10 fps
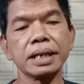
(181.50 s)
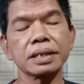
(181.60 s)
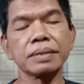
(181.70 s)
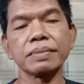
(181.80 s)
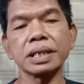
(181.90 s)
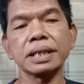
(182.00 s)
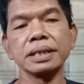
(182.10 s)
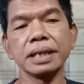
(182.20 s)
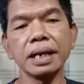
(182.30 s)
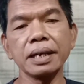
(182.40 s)
yang
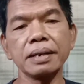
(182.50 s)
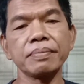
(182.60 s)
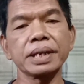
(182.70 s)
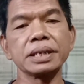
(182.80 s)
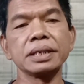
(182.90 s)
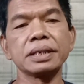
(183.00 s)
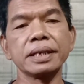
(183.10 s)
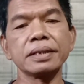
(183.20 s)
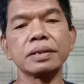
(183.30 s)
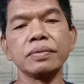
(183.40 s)
semestinya
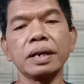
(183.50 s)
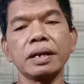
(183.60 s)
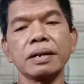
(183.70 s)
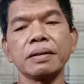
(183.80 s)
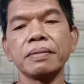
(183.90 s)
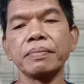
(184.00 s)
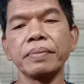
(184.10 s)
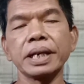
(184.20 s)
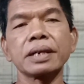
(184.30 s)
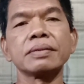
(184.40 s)
presiden dua
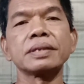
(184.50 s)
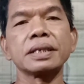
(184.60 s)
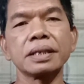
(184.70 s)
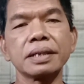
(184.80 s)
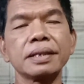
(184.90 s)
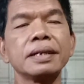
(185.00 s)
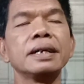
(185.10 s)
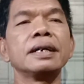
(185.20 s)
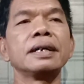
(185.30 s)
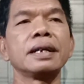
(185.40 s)
periode.
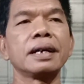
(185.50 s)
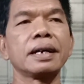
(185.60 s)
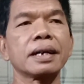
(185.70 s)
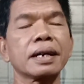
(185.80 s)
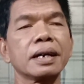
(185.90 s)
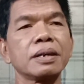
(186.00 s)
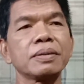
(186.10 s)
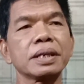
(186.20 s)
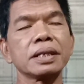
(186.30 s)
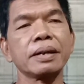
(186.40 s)
Lah
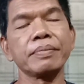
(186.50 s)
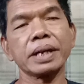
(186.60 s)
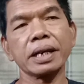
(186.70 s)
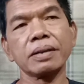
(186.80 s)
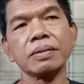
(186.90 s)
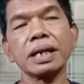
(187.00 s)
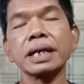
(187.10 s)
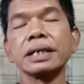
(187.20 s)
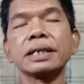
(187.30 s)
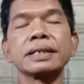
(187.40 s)
kalau kita menengok
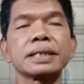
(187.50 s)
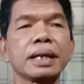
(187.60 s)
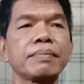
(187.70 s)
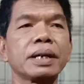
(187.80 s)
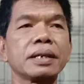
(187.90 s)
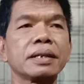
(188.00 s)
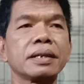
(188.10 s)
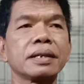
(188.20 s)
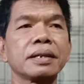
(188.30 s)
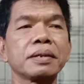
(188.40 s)
lagi ke
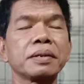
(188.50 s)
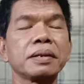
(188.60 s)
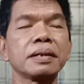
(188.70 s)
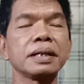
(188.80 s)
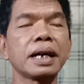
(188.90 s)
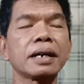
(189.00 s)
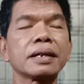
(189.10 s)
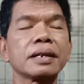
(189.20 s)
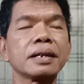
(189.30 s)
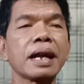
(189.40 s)
zaman
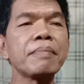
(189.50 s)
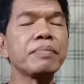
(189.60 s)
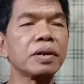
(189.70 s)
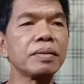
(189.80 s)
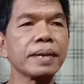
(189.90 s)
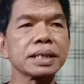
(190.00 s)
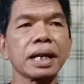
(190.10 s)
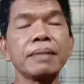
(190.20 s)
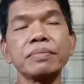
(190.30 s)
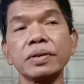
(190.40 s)
yang lampau,
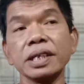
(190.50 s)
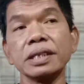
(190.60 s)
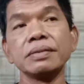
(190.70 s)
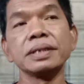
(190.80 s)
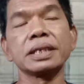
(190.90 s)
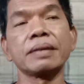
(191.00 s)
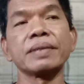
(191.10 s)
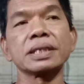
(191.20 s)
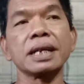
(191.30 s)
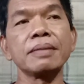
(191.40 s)
masa lampau, Indonesia
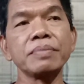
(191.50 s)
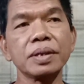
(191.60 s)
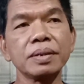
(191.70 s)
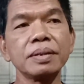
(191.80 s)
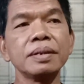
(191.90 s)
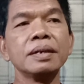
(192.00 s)
masa lampau,